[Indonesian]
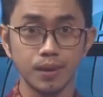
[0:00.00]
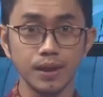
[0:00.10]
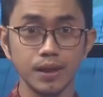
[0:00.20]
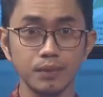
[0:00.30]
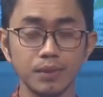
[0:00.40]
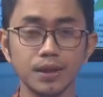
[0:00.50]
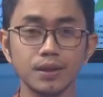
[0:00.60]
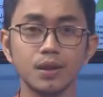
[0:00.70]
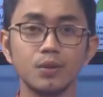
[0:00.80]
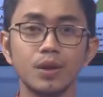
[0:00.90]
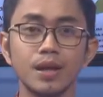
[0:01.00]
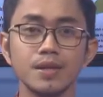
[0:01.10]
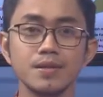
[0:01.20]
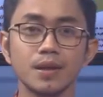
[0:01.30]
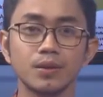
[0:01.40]
Bali ingin menata
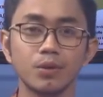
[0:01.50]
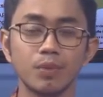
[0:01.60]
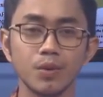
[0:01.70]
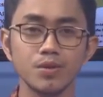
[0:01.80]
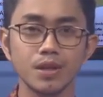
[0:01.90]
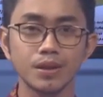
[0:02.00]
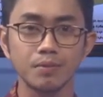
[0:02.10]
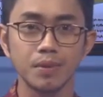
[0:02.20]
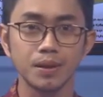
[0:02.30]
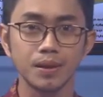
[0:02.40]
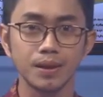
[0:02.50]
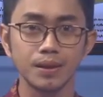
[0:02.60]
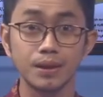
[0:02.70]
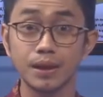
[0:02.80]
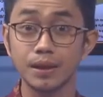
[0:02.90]
ulang sektor pariwisata Bali
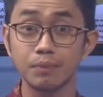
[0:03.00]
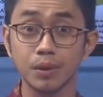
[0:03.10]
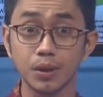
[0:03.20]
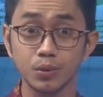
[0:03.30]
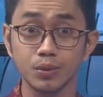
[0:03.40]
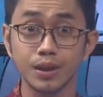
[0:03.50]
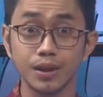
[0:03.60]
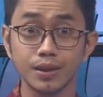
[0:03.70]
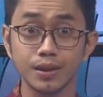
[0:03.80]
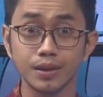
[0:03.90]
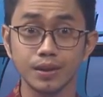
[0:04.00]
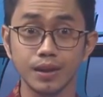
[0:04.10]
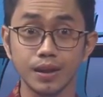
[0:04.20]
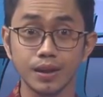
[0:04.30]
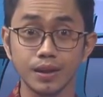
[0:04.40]
yang dinilai perlu
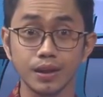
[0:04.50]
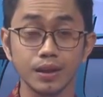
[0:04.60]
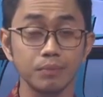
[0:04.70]
diarahkan ke arah yang